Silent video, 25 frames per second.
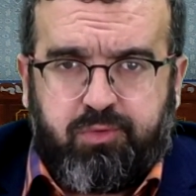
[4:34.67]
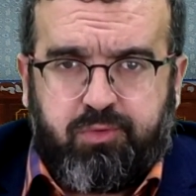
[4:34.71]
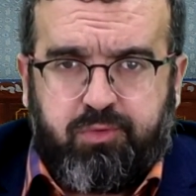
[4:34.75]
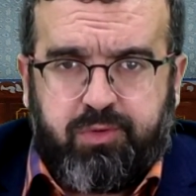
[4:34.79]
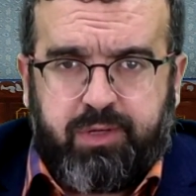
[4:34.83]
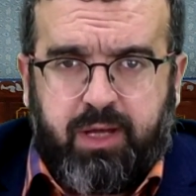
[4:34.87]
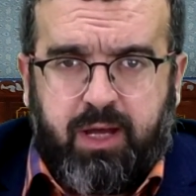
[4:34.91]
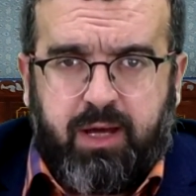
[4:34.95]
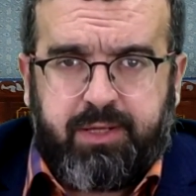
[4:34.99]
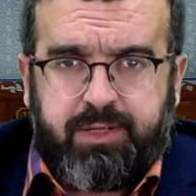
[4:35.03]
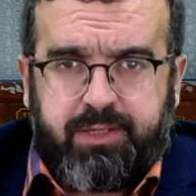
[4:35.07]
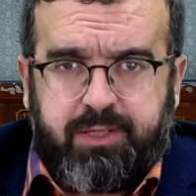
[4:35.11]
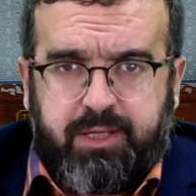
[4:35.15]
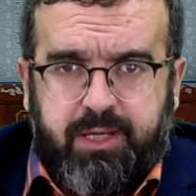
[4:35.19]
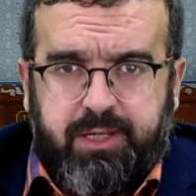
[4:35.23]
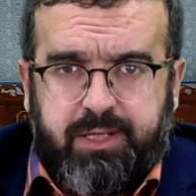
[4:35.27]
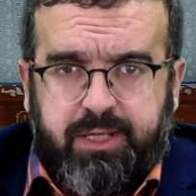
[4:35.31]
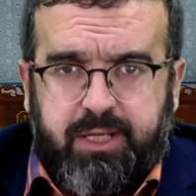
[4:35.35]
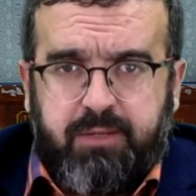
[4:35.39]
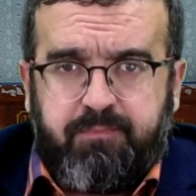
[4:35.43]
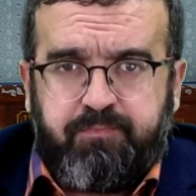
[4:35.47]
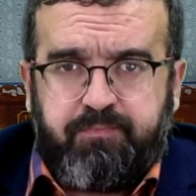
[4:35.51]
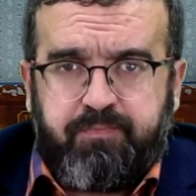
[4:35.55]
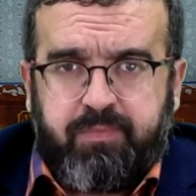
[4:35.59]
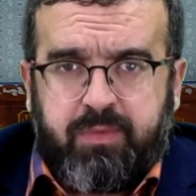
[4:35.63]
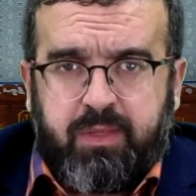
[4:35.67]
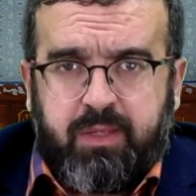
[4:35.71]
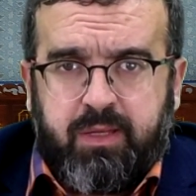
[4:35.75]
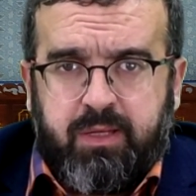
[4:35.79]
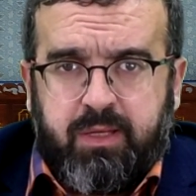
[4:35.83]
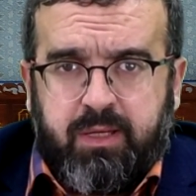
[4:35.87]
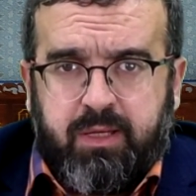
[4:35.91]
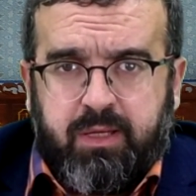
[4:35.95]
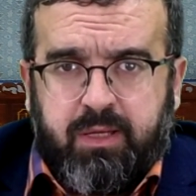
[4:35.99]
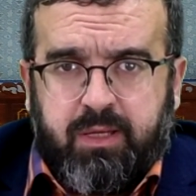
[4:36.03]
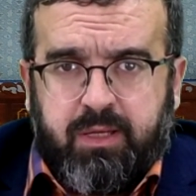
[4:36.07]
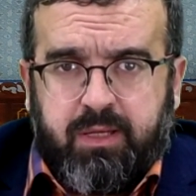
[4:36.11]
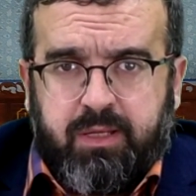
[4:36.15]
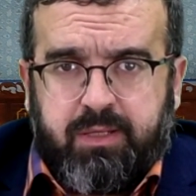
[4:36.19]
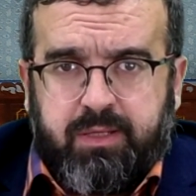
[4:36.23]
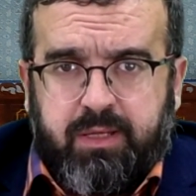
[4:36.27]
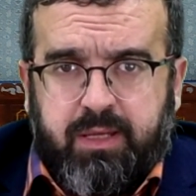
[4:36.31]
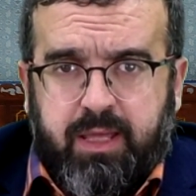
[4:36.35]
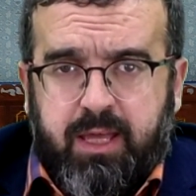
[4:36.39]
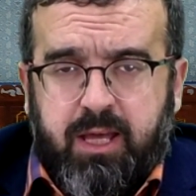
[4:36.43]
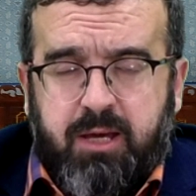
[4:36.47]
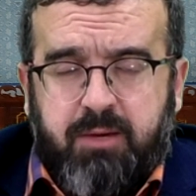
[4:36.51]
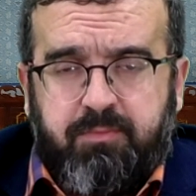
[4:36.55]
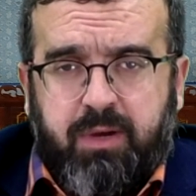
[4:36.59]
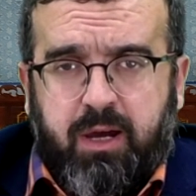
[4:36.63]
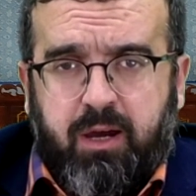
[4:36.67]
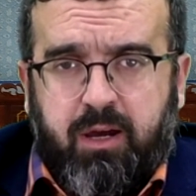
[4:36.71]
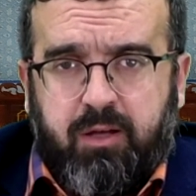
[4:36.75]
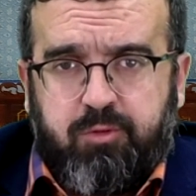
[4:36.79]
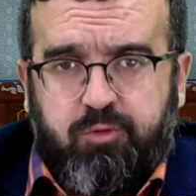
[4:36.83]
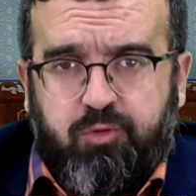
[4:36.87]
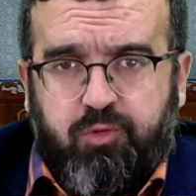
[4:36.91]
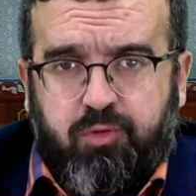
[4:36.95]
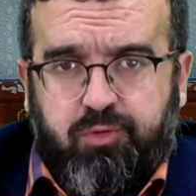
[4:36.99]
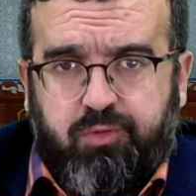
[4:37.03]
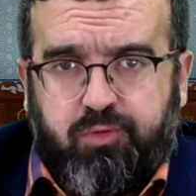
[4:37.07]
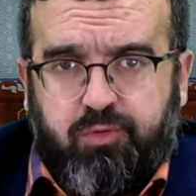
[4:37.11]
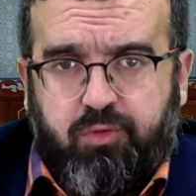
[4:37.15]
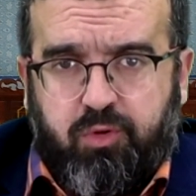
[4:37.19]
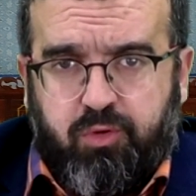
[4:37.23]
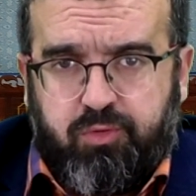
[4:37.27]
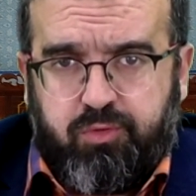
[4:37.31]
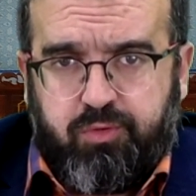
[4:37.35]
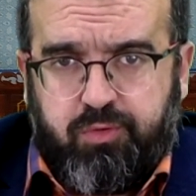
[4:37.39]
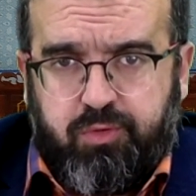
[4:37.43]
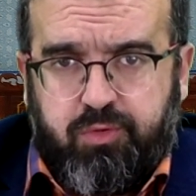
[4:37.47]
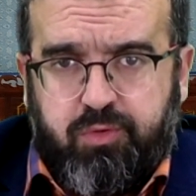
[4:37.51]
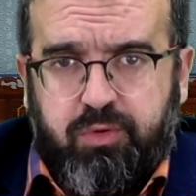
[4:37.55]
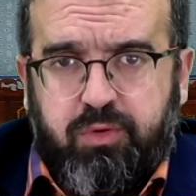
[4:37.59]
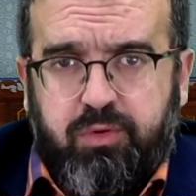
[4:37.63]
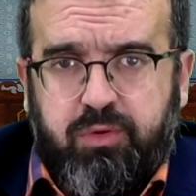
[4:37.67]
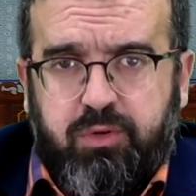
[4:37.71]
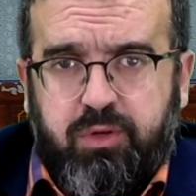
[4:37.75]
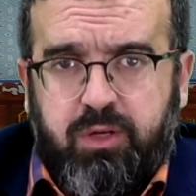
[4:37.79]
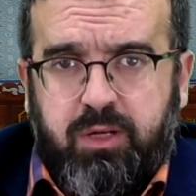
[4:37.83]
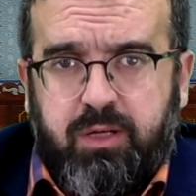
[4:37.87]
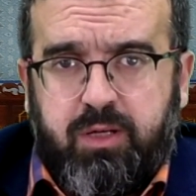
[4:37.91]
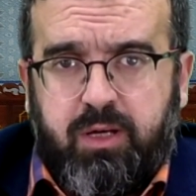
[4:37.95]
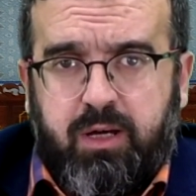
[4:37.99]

Kur'an-ı Kerim neye bağlıyor konuyu?